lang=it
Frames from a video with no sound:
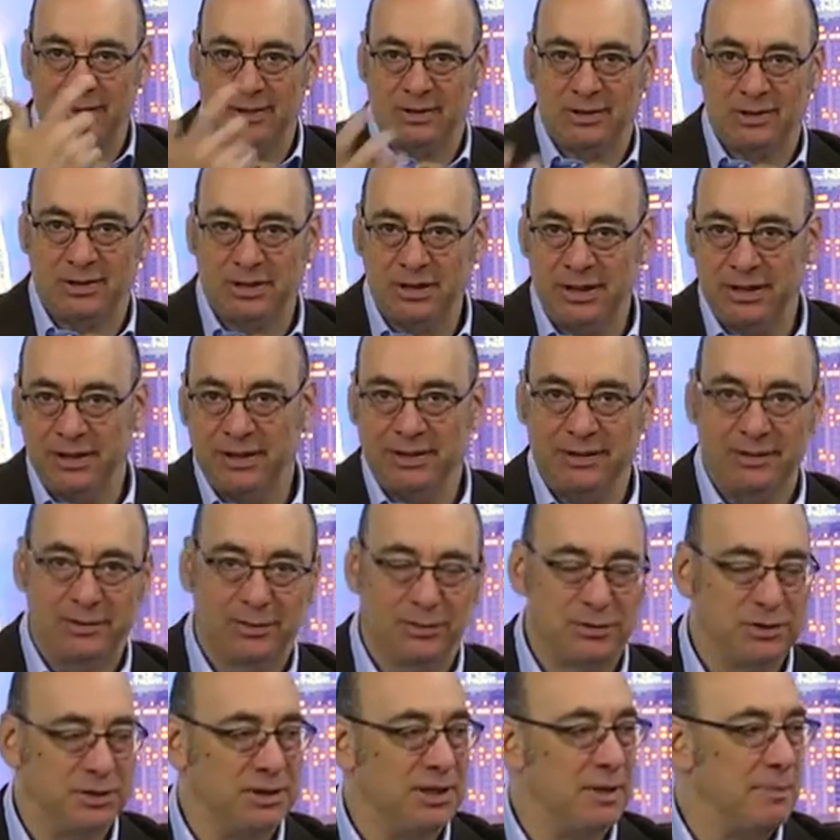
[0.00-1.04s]
si, non
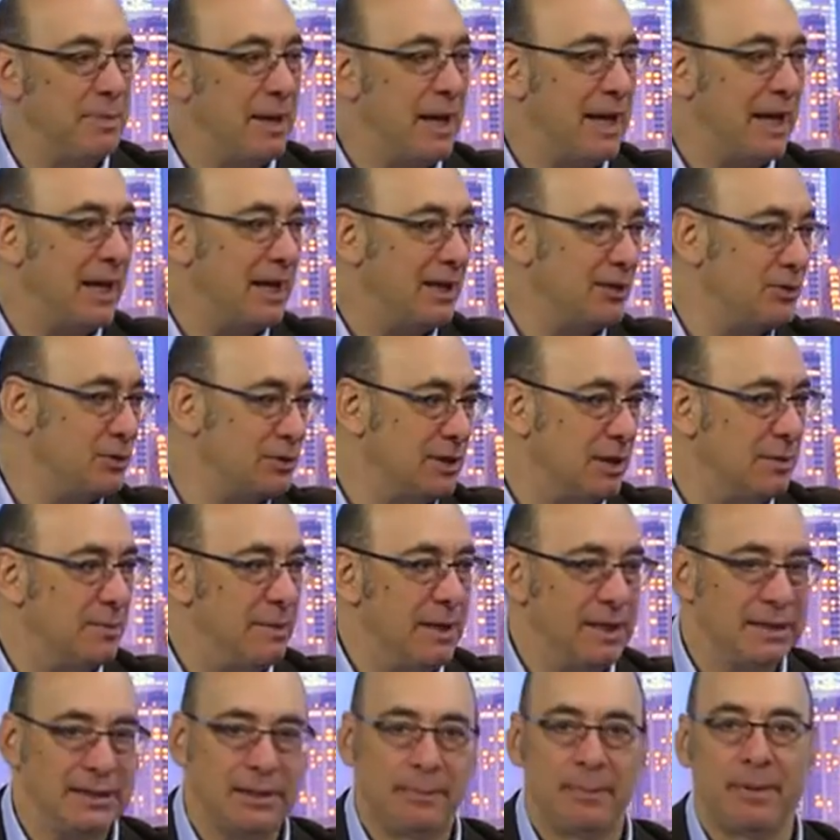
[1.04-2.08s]
si debella
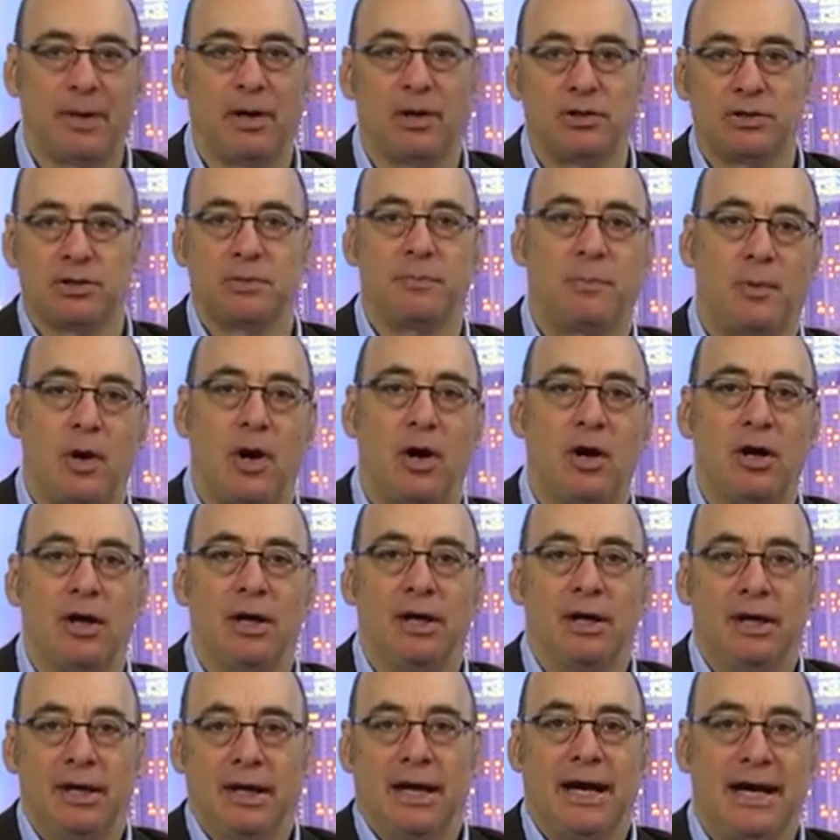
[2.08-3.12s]
totalmente, no. però si può
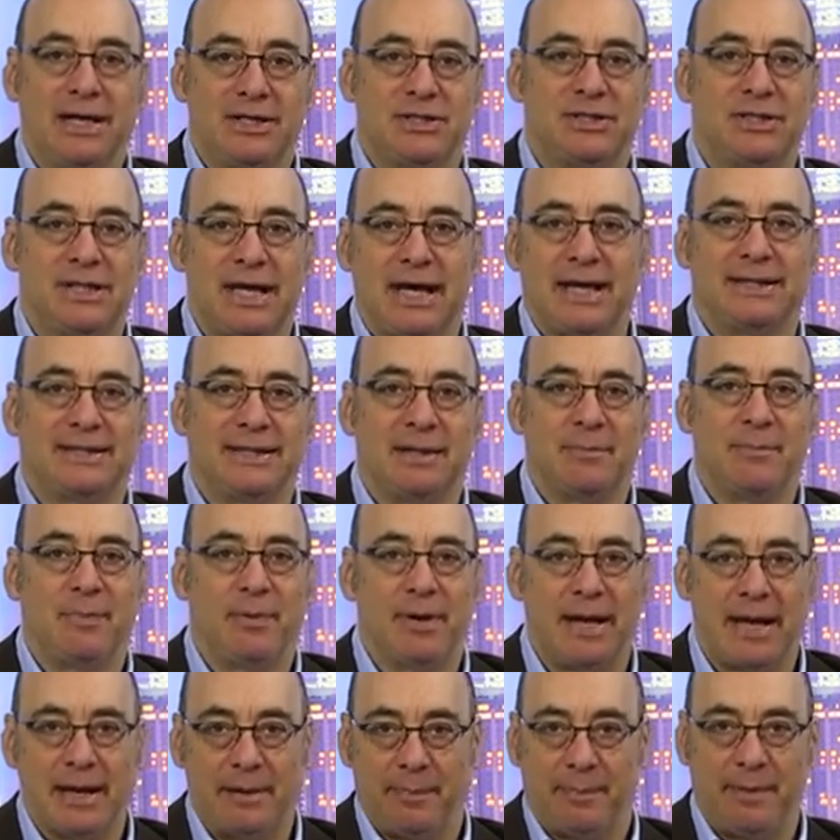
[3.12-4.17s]
arginare,
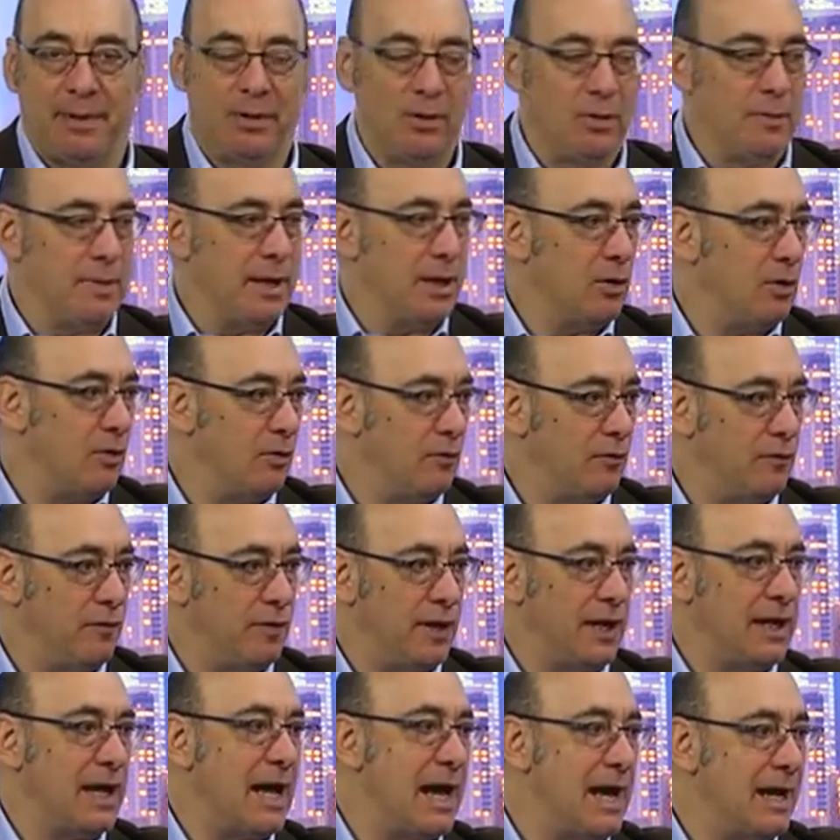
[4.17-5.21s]
tamponare, perlomeno sì.
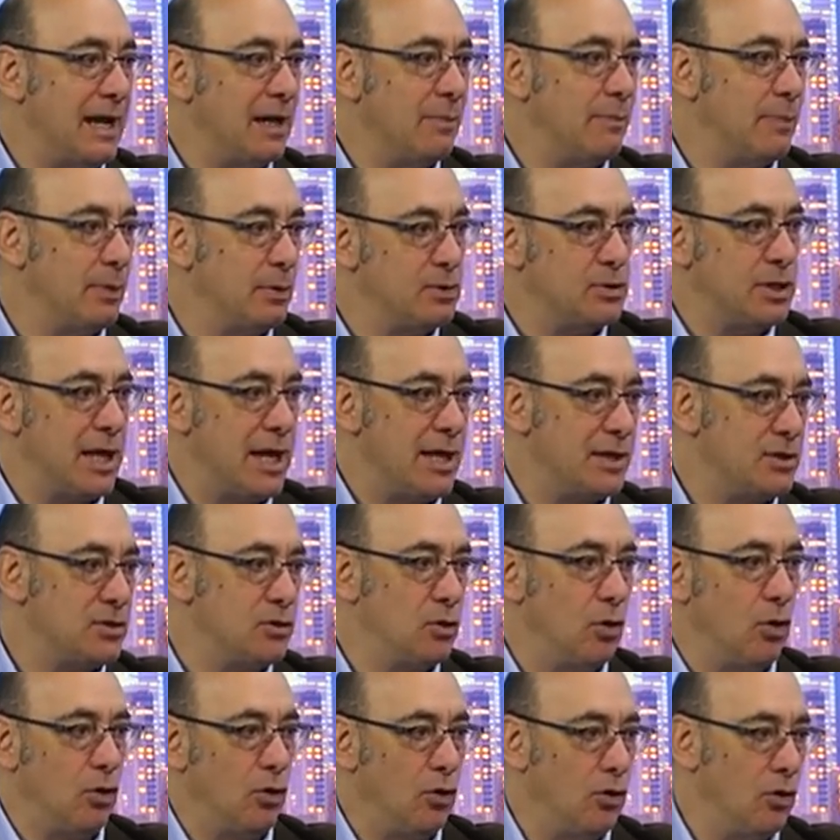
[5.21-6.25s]
frenare il processo
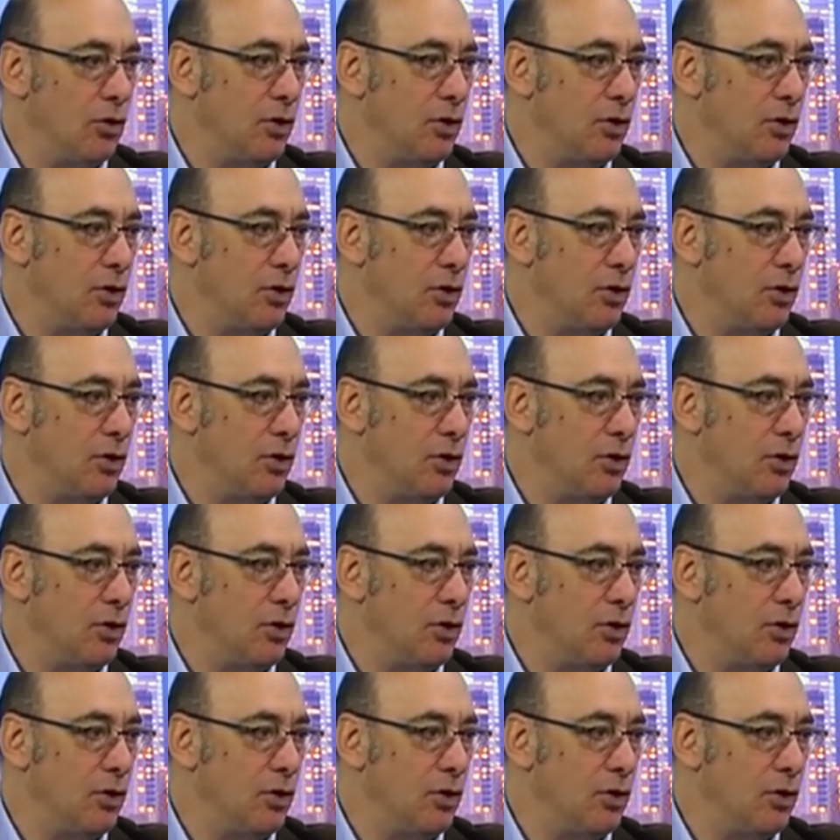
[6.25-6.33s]
oh. o